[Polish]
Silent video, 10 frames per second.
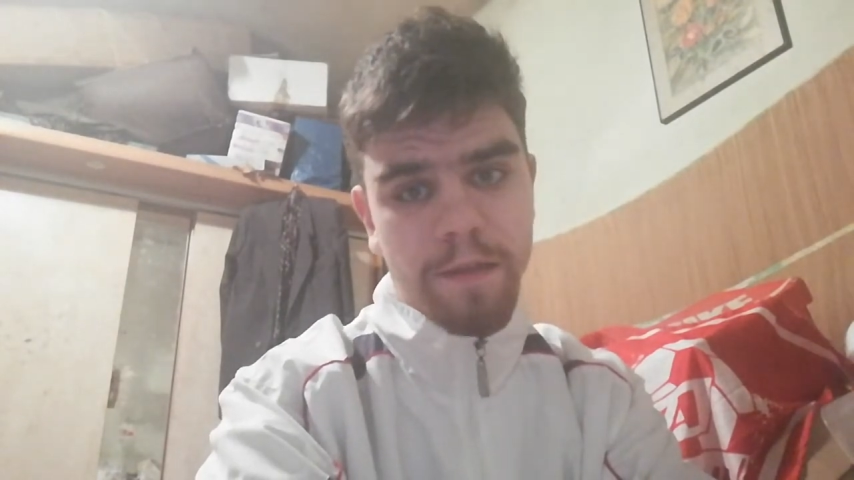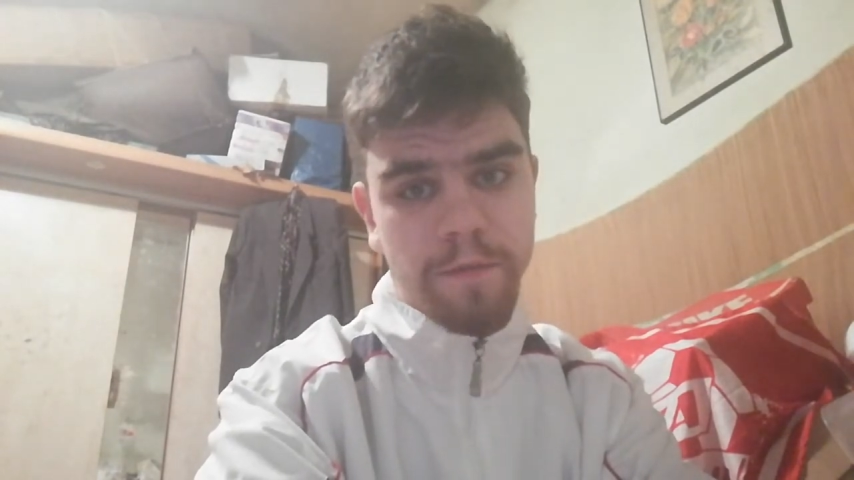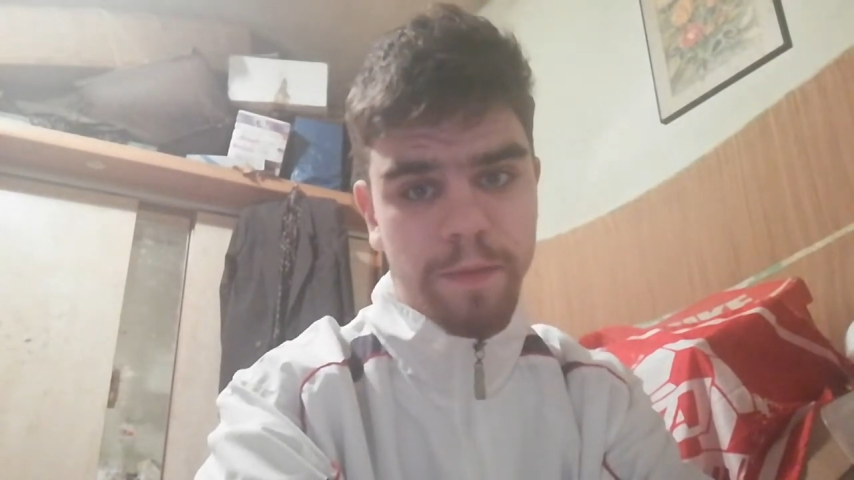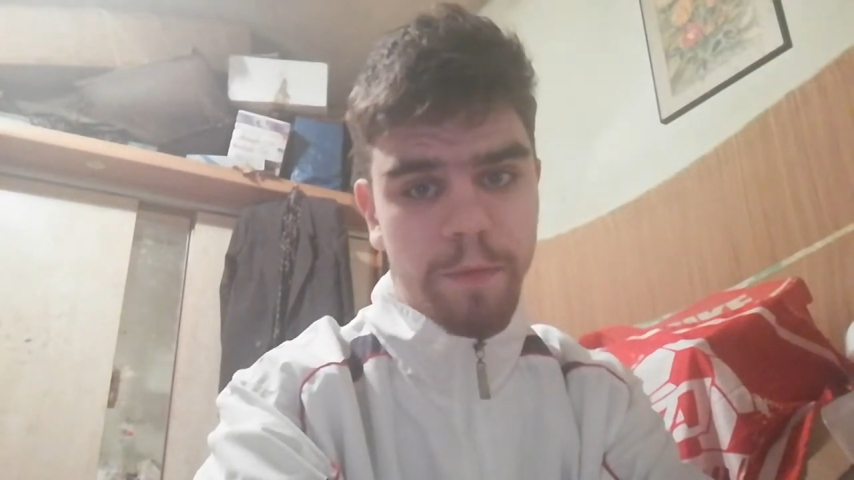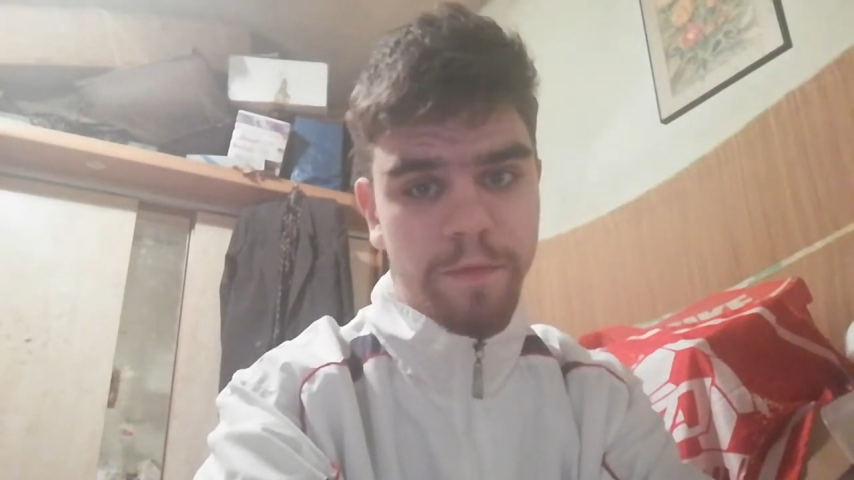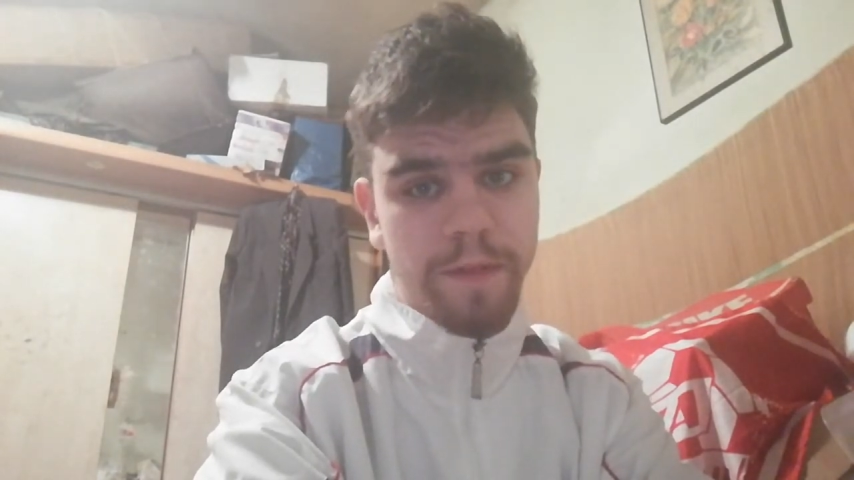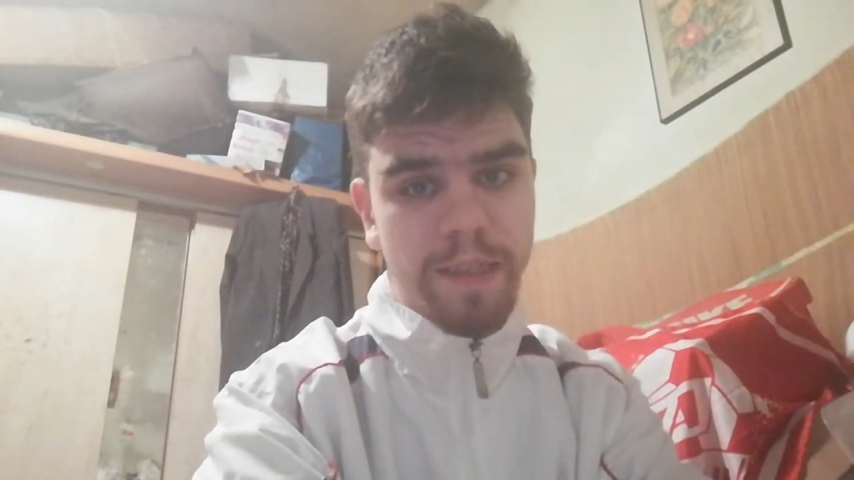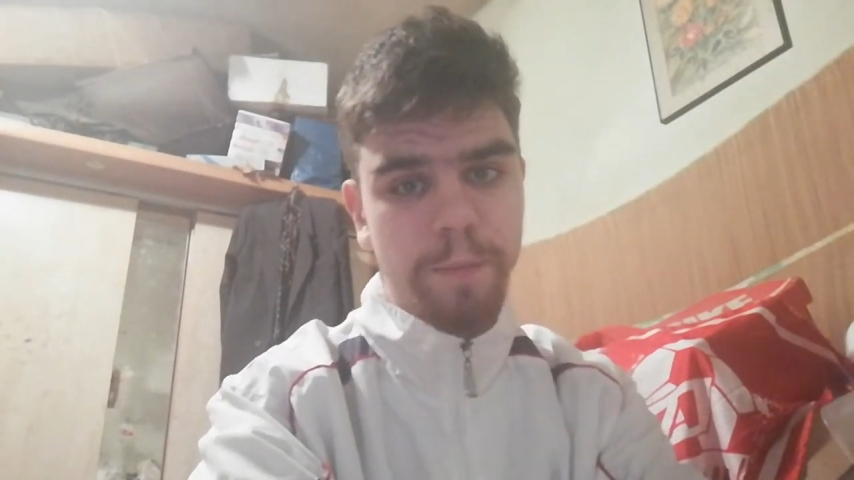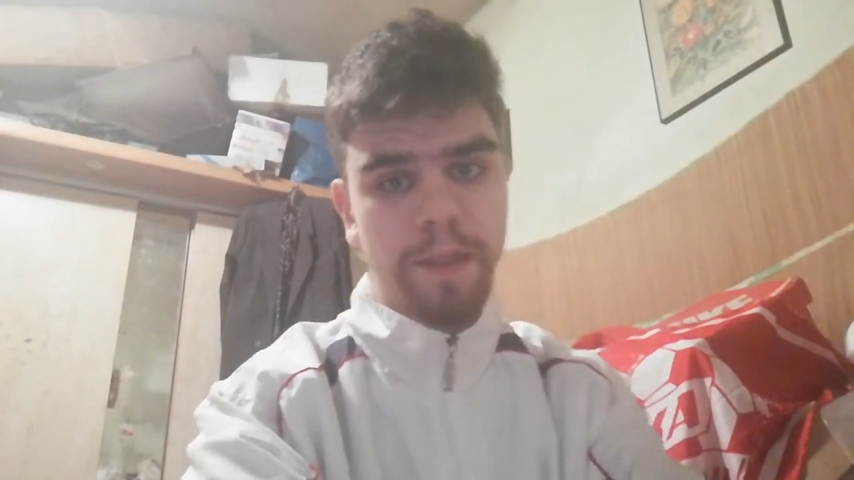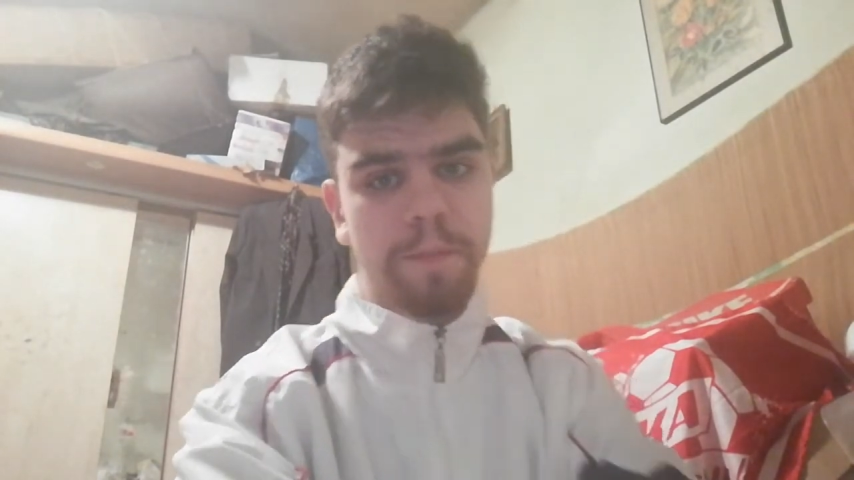nowymi
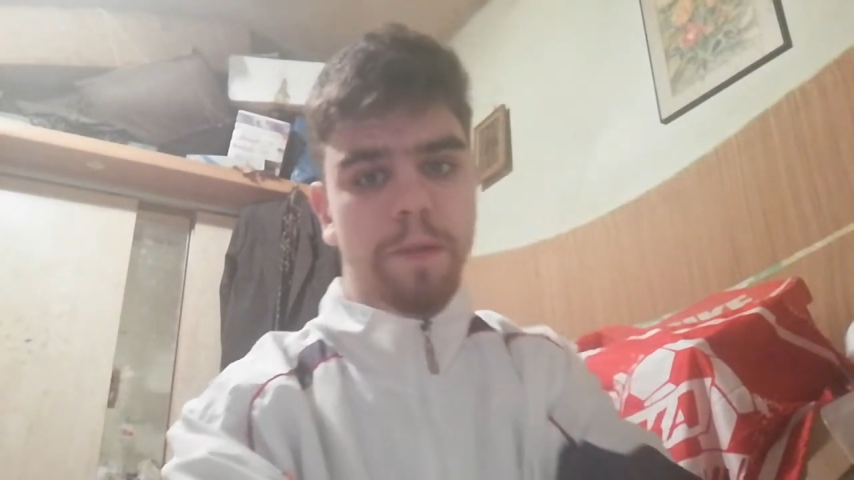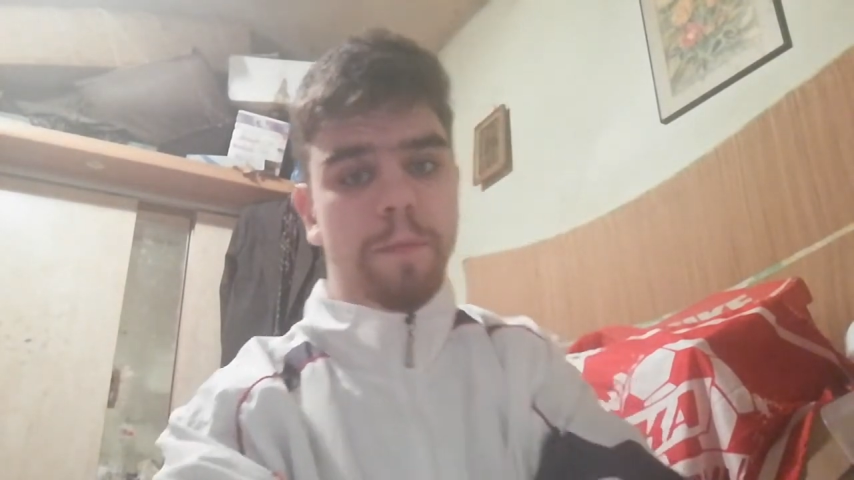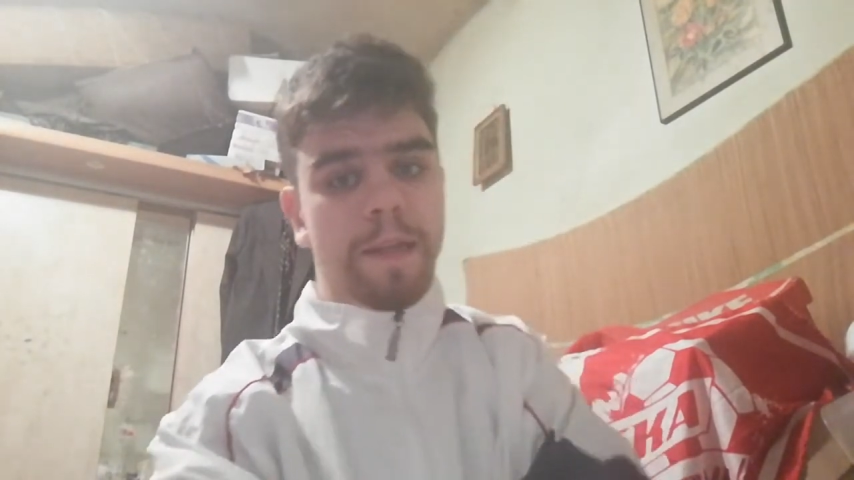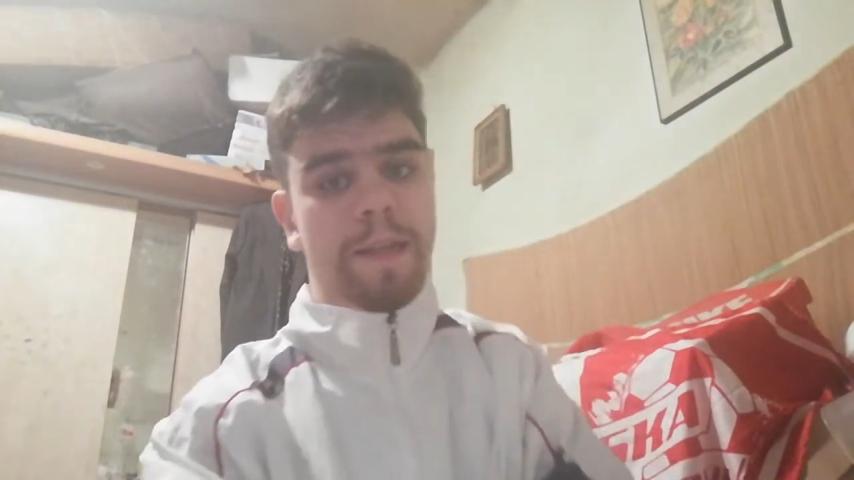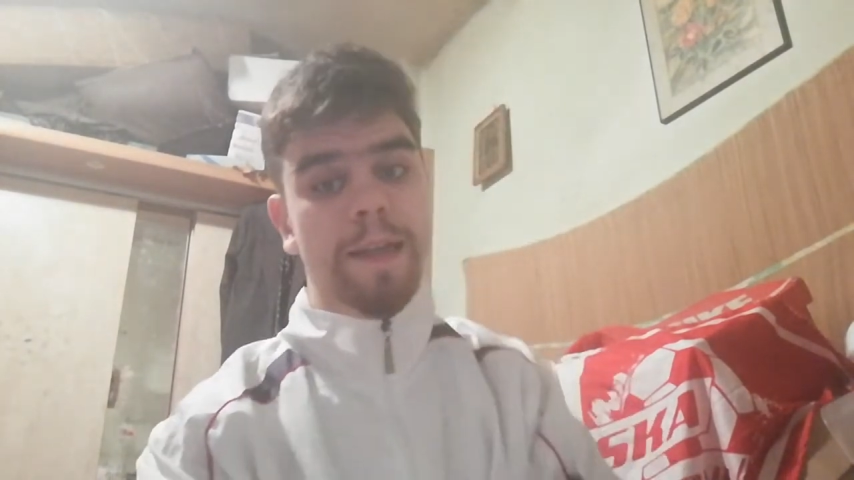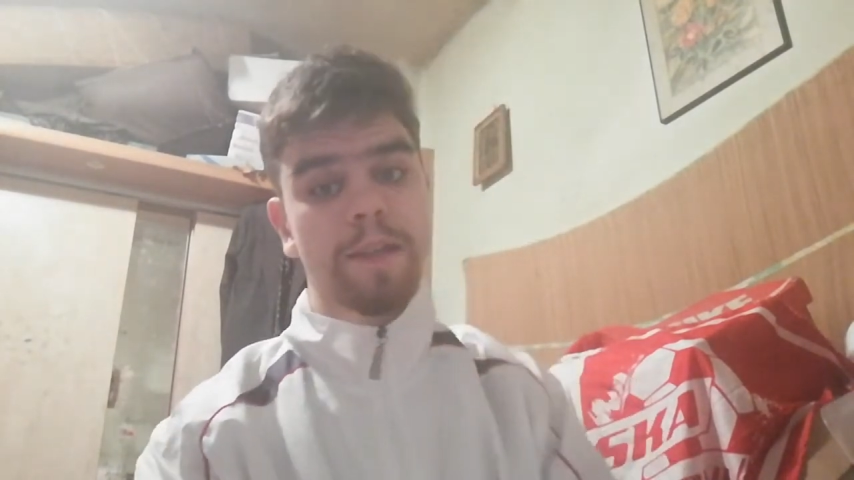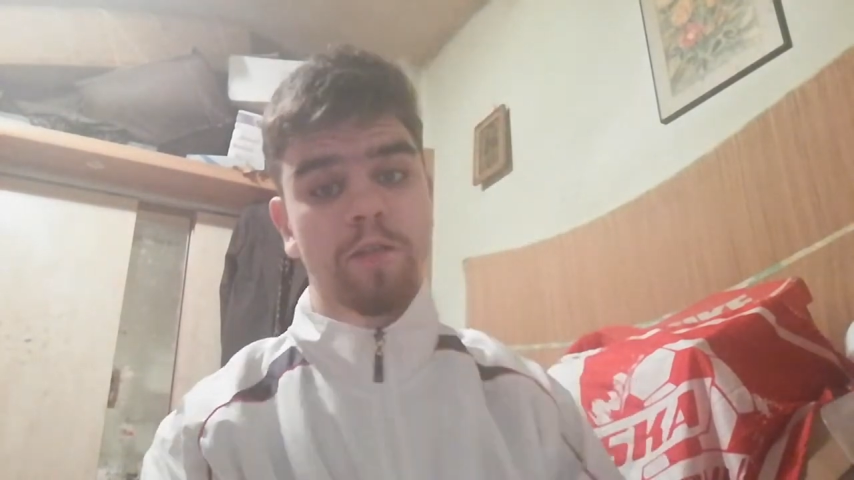widzami na moim kanale,